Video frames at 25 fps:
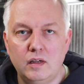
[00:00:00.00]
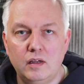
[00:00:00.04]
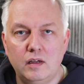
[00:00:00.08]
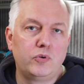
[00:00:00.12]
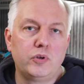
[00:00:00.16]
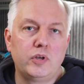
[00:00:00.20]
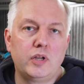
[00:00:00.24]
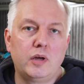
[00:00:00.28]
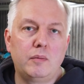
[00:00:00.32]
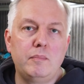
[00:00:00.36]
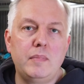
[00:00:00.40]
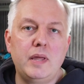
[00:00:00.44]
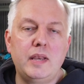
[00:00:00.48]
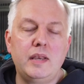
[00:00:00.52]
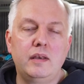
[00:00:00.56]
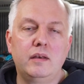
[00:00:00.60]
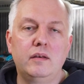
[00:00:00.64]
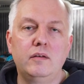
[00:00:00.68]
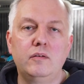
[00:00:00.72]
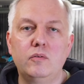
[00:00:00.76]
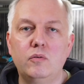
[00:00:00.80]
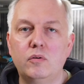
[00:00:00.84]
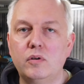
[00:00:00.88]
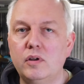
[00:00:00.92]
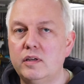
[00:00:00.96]

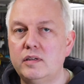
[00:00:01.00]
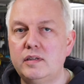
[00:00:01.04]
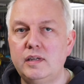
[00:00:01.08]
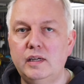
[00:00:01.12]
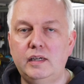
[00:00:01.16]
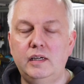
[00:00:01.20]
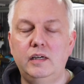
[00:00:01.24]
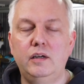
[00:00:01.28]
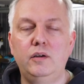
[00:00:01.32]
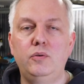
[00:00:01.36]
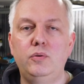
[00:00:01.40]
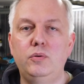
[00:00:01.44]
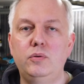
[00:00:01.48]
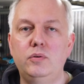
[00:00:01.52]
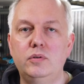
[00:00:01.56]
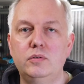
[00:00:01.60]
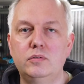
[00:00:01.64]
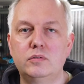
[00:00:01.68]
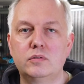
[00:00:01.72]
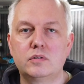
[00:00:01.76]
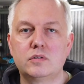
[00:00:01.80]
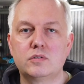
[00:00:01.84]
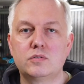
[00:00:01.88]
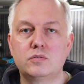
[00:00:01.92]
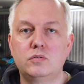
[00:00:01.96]
Fundamenten oder
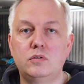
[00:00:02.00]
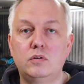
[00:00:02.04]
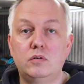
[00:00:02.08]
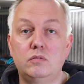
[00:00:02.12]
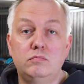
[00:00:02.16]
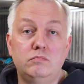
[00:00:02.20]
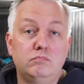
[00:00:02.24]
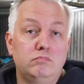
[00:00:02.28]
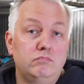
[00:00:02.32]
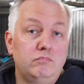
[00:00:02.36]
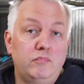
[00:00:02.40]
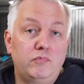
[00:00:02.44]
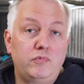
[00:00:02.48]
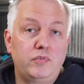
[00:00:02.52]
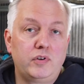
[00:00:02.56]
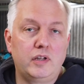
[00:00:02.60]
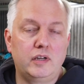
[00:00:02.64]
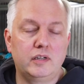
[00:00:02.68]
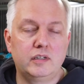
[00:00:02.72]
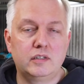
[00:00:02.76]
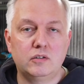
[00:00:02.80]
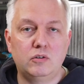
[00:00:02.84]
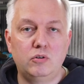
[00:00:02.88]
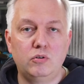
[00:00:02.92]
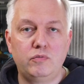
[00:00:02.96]
Deckenhöhe oder so,
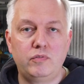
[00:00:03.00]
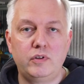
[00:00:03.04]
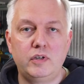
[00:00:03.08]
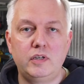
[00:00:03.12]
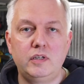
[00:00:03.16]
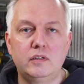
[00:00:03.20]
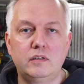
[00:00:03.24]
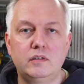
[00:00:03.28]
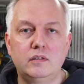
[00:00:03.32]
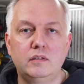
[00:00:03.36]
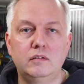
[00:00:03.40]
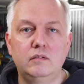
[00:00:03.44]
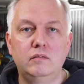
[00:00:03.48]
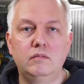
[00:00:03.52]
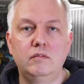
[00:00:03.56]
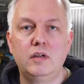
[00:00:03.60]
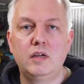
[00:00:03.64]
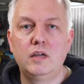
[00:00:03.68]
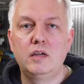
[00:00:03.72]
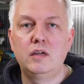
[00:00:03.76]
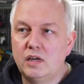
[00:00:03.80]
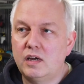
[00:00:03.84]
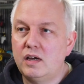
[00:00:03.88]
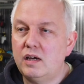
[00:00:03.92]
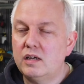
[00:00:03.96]
vielleicht auch wenn ihr eine
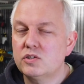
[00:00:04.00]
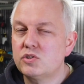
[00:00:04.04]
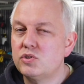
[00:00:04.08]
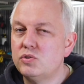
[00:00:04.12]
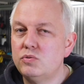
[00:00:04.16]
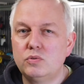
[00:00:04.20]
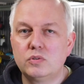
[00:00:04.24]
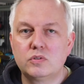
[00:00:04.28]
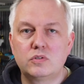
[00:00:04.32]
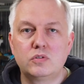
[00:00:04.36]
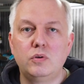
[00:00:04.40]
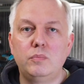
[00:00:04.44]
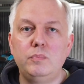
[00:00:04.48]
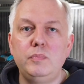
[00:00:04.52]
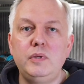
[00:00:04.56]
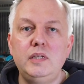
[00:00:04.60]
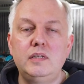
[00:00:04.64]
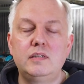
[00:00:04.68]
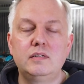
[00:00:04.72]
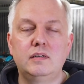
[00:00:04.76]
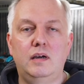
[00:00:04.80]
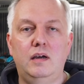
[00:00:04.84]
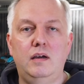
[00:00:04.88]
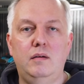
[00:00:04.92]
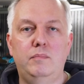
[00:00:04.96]
Garage nur zur
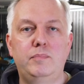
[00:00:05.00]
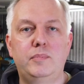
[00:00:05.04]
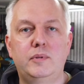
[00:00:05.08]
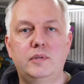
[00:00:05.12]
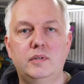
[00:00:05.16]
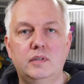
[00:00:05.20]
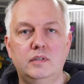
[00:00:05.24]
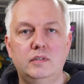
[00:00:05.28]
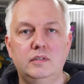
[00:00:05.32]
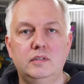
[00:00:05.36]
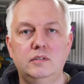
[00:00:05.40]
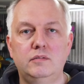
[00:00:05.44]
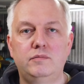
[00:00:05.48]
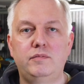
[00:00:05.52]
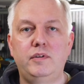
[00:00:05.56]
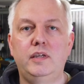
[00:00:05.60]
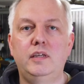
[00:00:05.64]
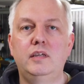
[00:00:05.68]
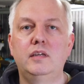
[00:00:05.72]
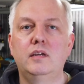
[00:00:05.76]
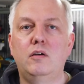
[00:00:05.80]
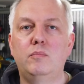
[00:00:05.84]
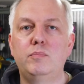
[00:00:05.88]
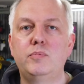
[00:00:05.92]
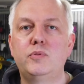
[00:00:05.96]
Miete habt, äh,
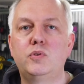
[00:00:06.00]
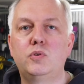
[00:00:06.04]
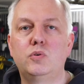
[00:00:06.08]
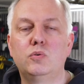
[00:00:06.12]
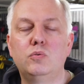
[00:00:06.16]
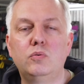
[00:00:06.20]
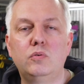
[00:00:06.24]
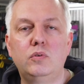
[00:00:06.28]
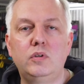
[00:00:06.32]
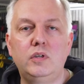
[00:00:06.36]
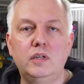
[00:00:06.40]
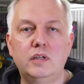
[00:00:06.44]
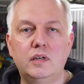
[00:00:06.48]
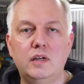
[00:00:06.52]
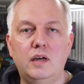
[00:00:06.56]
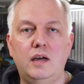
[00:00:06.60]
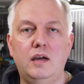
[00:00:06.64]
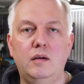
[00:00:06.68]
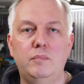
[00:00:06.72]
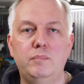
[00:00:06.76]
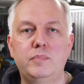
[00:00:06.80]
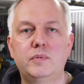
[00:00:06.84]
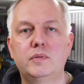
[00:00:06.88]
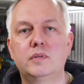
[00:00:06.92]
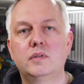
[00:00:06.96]
welche Optionen ihr da
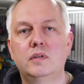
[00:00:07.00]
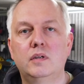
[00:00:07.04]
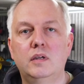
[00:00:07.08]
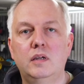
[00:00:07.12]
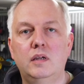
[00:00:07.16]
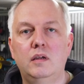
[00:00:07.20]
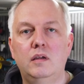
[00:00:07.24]
habt,